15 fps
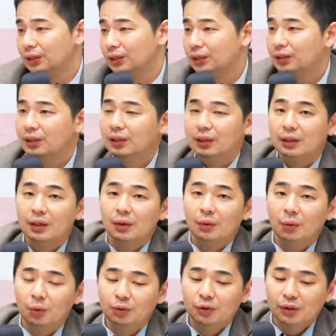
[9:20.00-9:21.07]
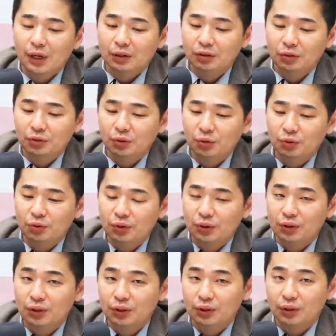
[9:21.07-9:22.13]
특히 오늘 같은
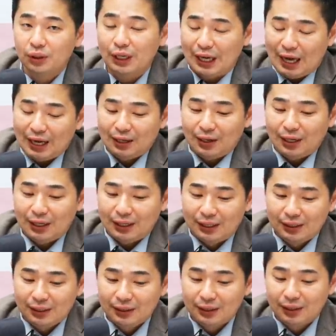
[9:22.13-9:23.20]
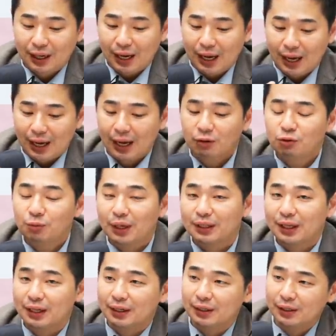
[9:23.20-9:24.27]
경우에는 그각그 그
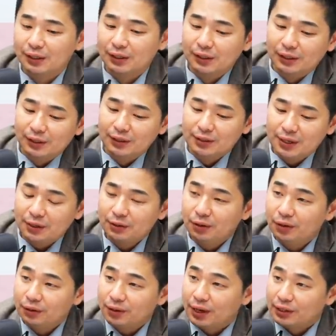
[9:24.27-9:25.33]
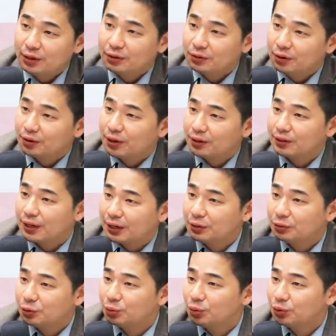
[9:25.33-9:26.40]
하루마다 그 섹터의 대정 역할을
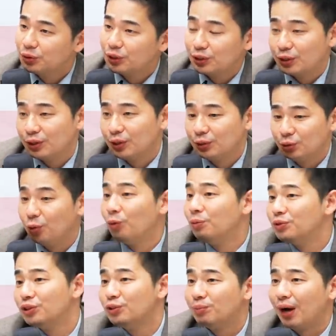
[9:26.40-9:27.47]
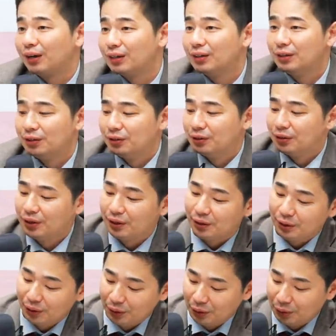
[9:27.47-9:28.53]
하는 종목들이 조금씩은 바뀌게 되는데
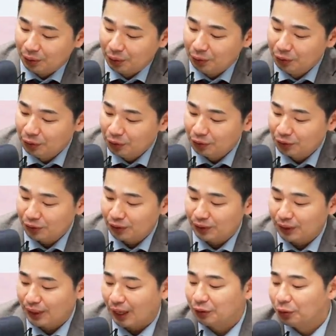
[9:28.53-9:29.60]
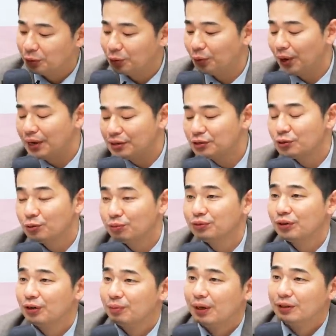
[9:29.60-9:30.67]
음. 오늘은 단연코
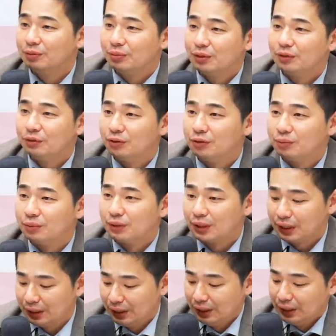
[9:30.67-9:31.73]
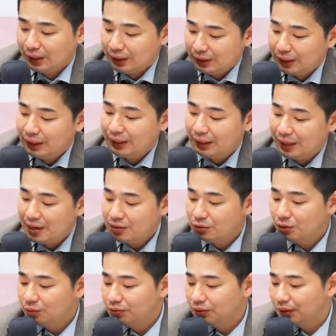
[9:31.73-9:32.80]
NC소프트라고 말씀드릴 수 있습니다. 어, 그래요? 예,
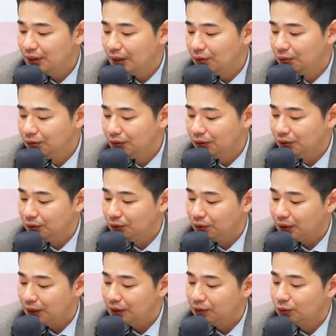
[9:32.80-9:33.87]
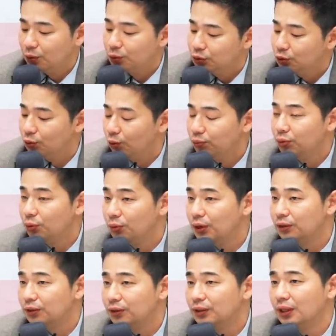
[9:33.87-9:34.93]
NC소프트가 오늘 종가 기준으로 5.5%
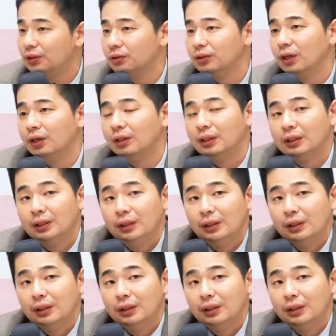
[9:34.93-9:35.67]
올라서 끝났고요. 음.